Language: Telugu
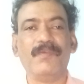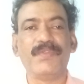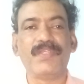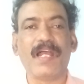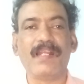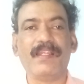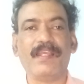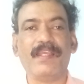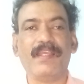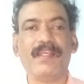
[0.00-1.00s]
ఈ విషయాన్ని
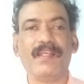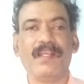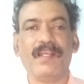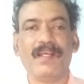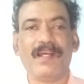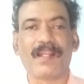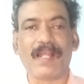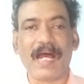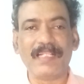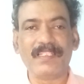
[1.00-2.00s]

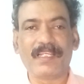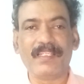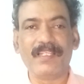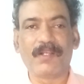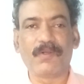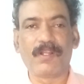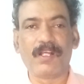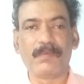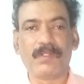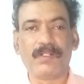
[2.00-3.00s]
రాజకీయ
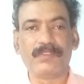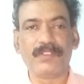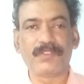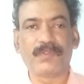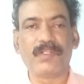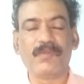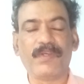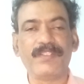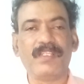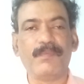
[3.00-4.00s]
కోణంలో తీసుకొని
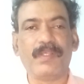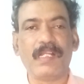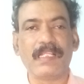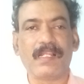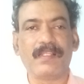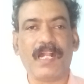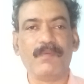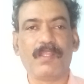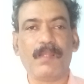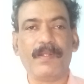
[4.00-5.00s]
వైసీపీ నేతల దాడి
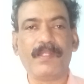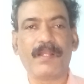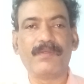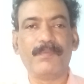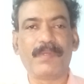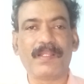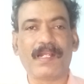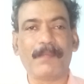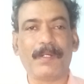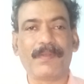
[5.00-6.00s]
మొదలుపెట్టారు
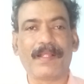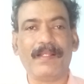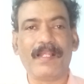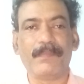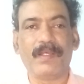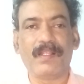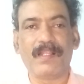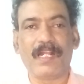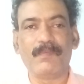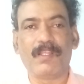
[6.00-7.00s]
ఇప్పటిదాకా పవన్ కళ్యాణ్ మీద
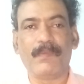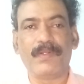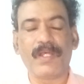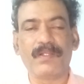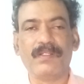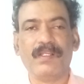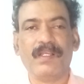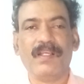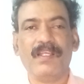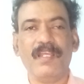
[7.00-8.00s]
దాడి మొదలుపెట్టారు
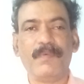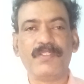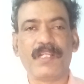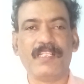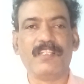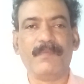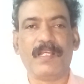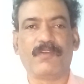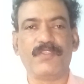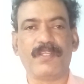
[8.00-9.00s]
ఇప్పుడు చిరంజీవి
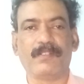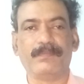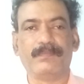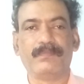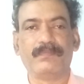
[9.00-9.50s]
మీదకి వచ్చారు